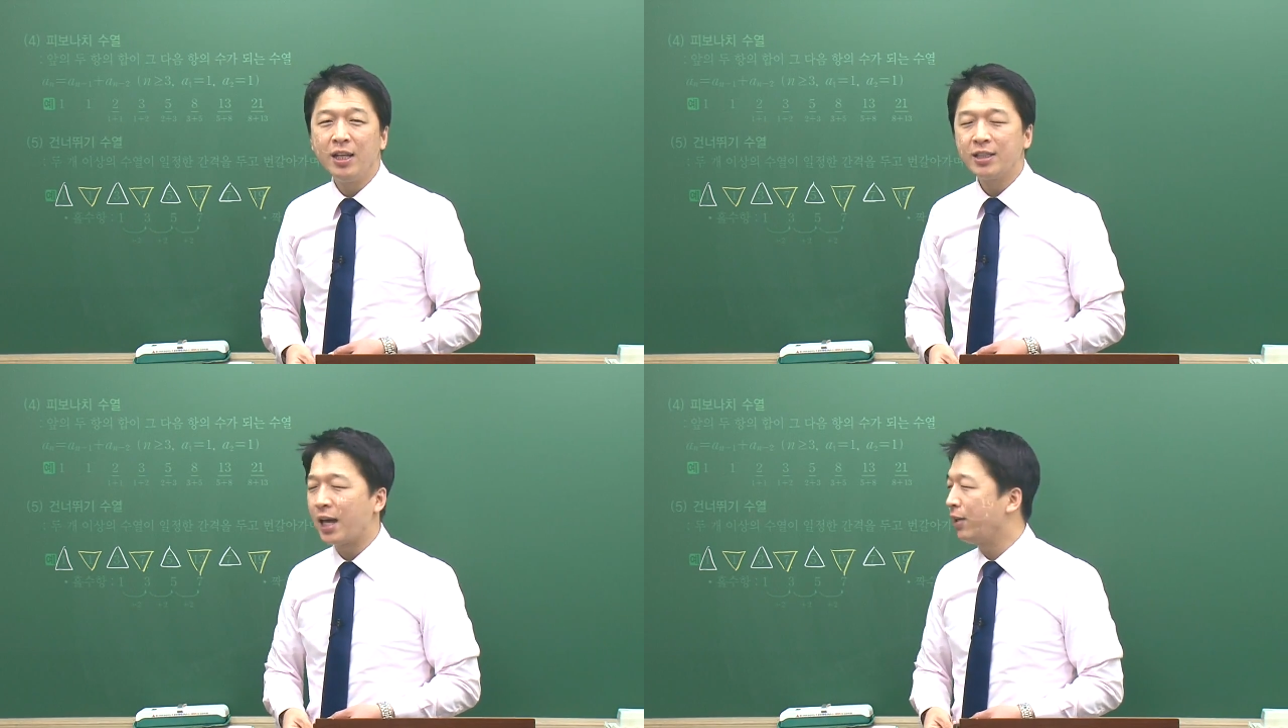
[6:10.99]

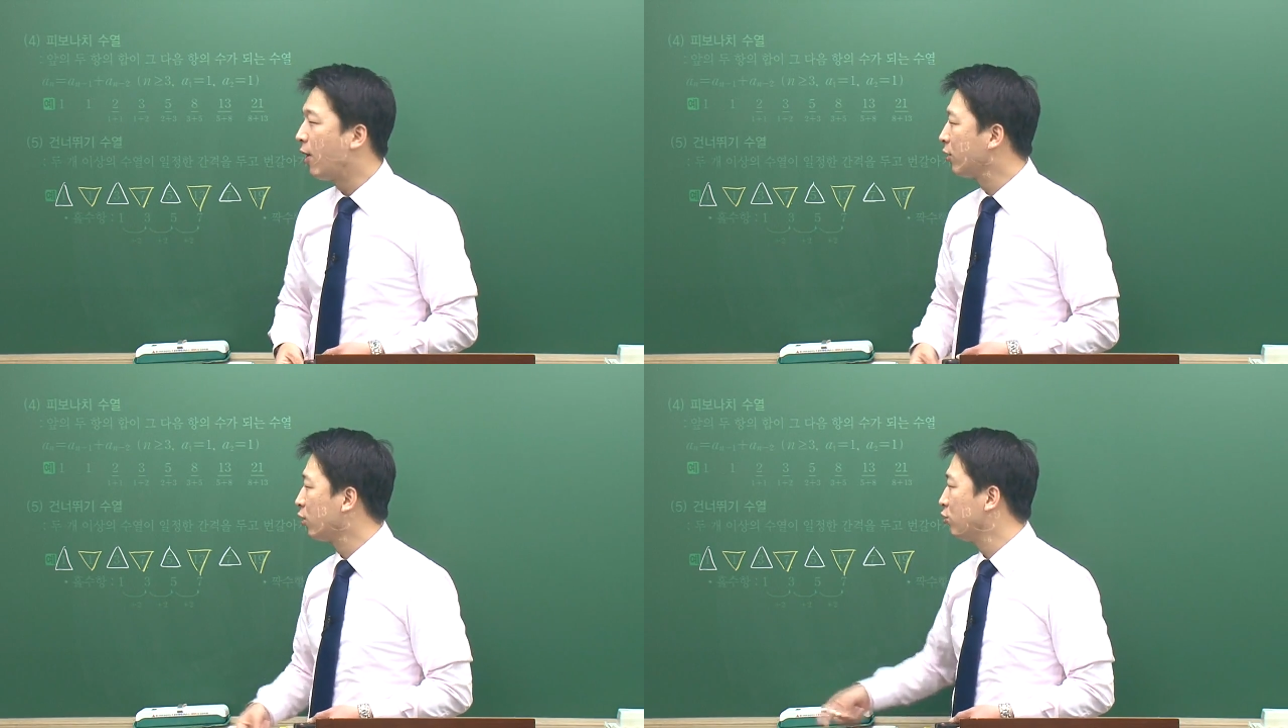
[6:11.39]
자,
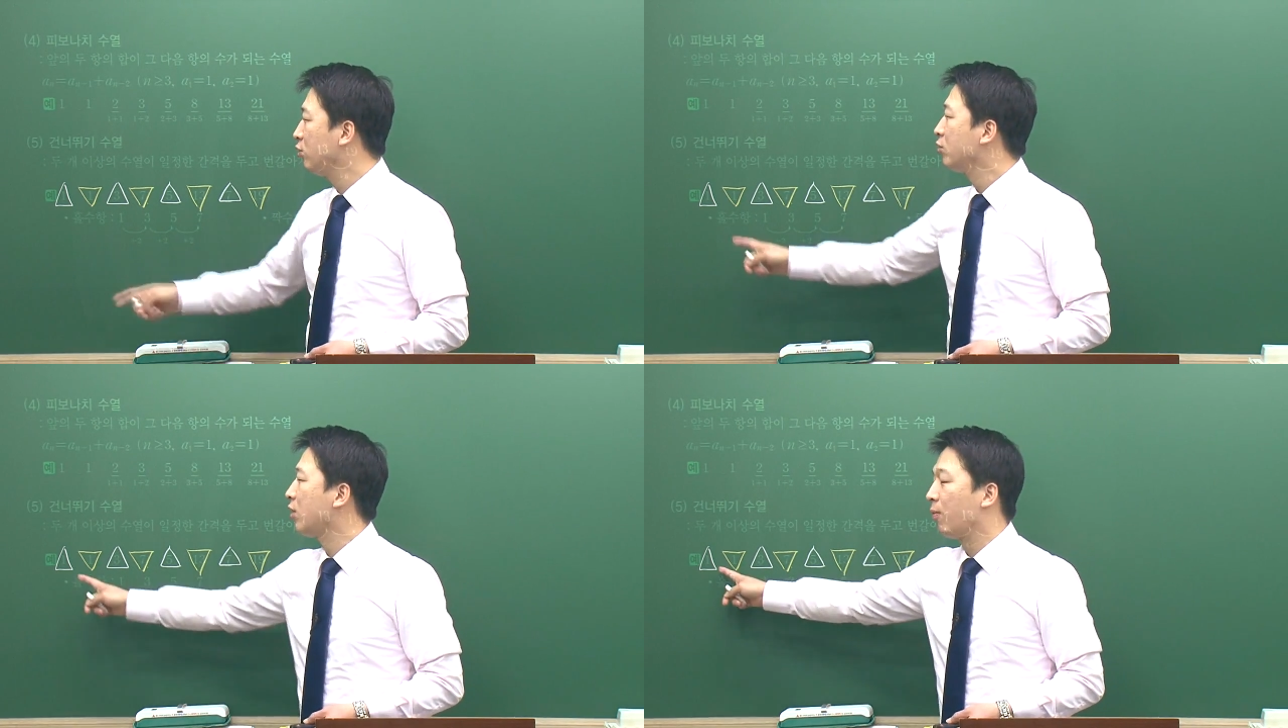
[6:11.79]
이러한
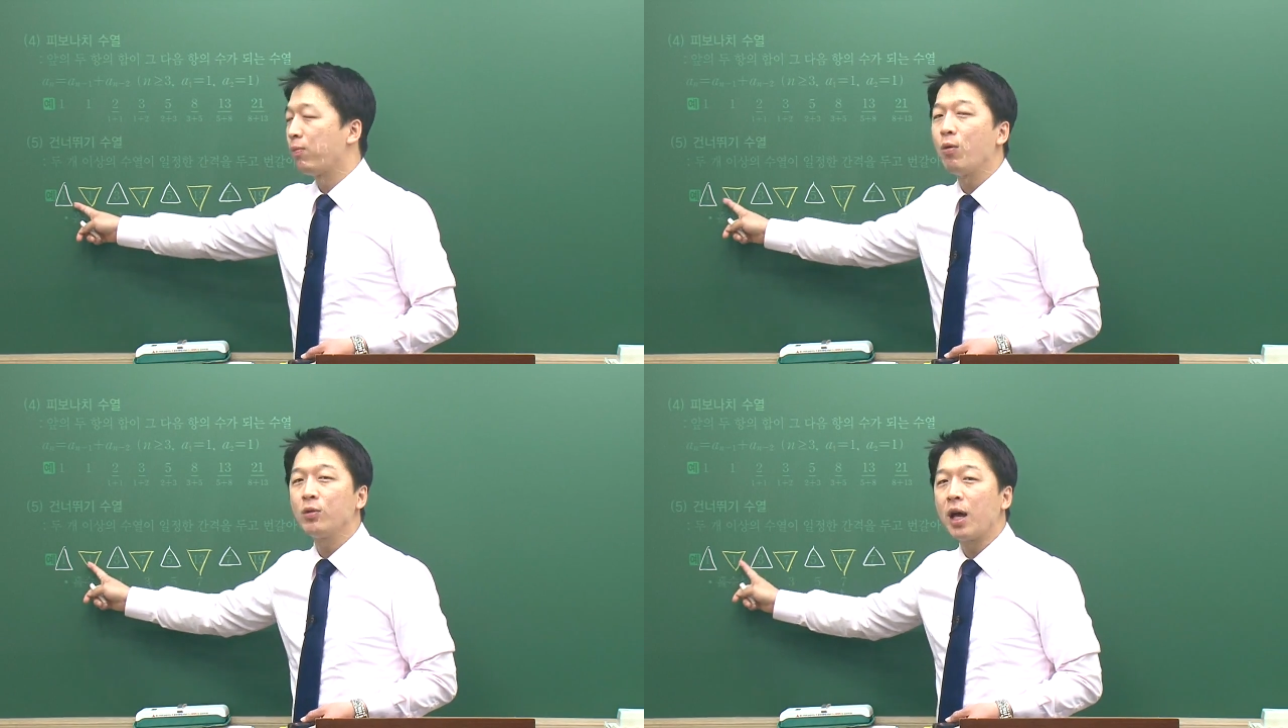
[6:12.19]
경우 그냥
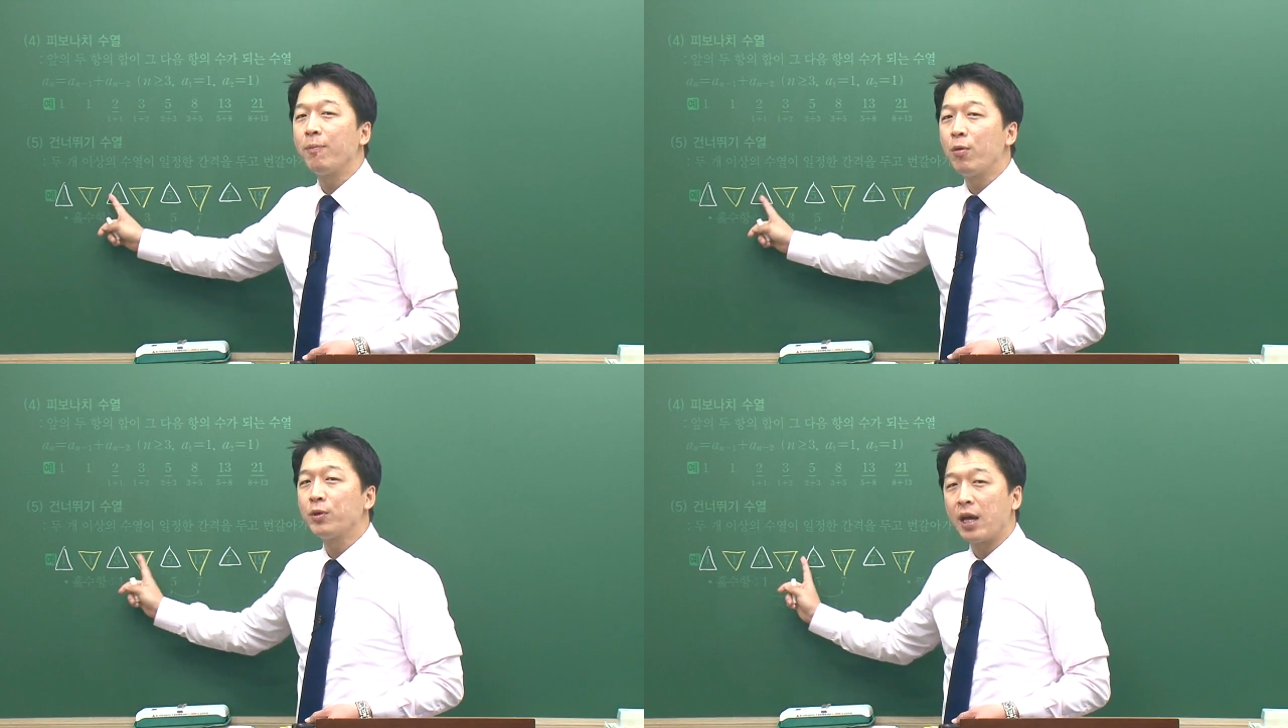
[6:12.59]

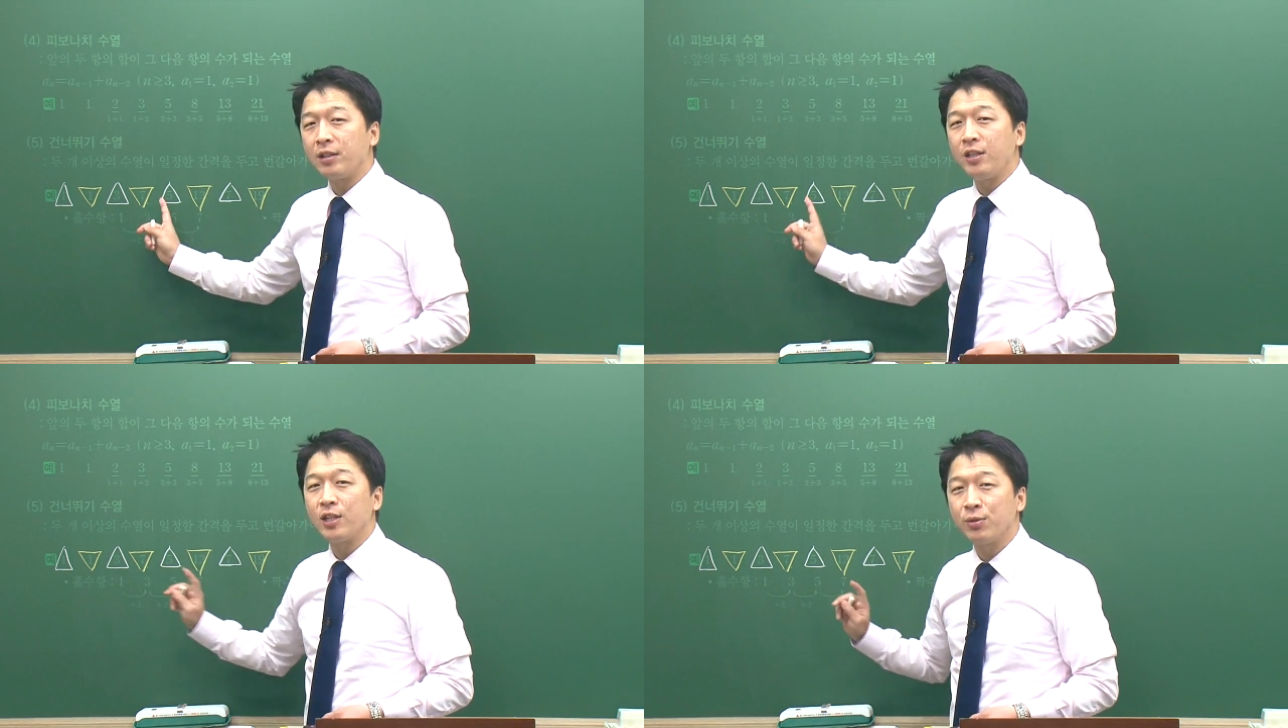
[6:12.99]
퐁당퐁당
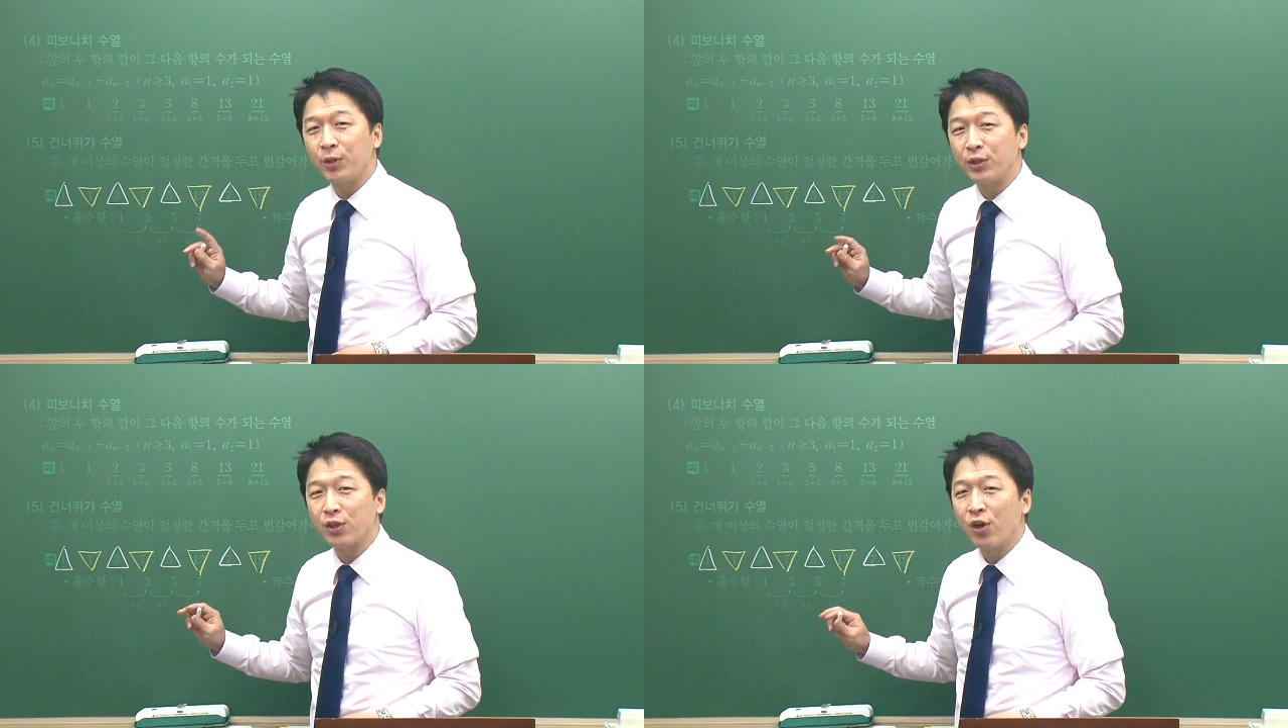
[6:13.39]
이해하시면
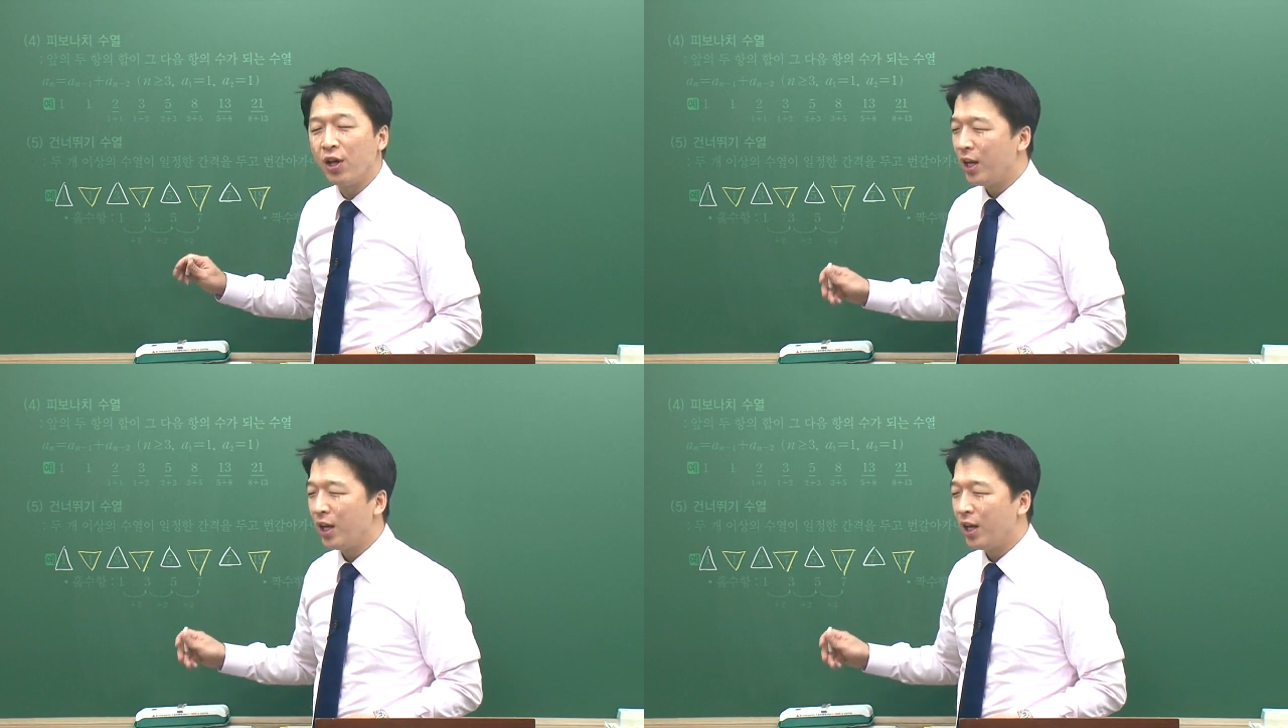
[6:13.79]
되겠죠.